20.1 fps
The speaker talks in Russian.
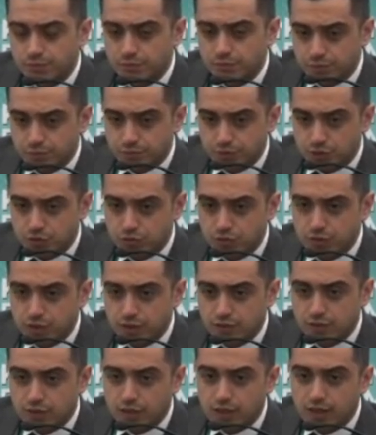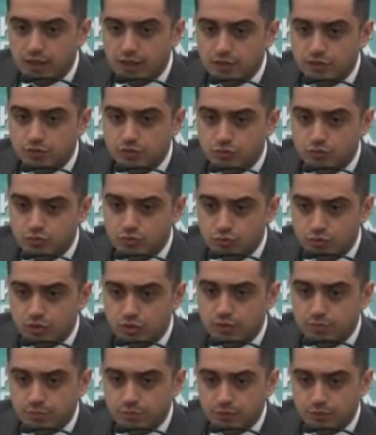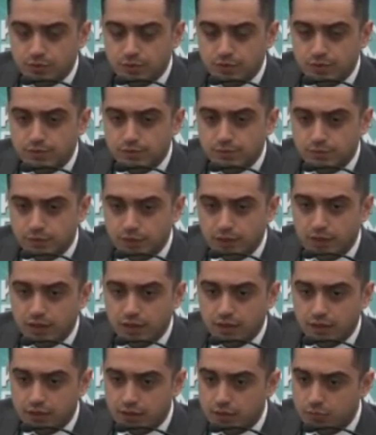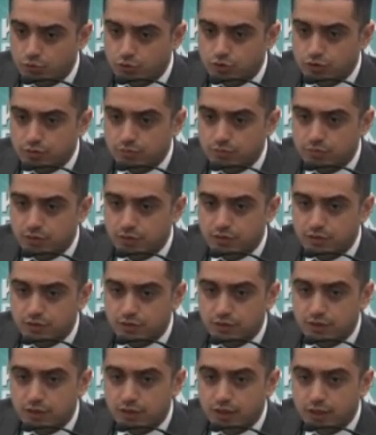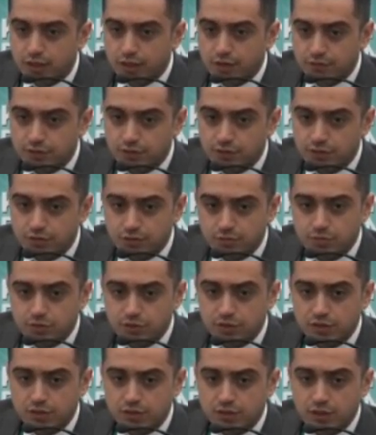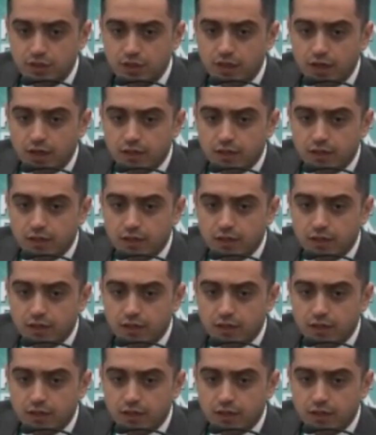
в результате оказаны услуги э, на рабочем месте в сервисном центре.